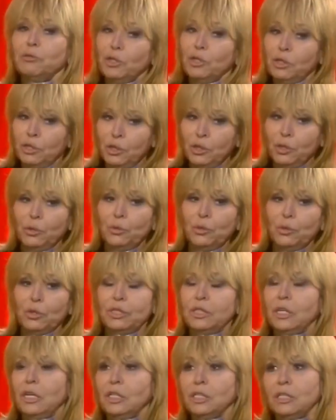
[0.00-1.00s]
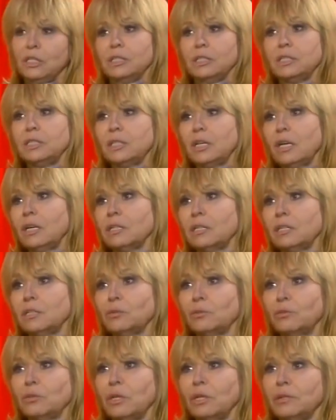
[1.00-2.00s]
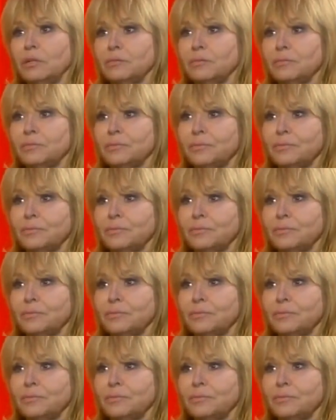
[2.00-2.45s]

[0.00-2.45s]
Вот это ее старшая сестра Анатолия.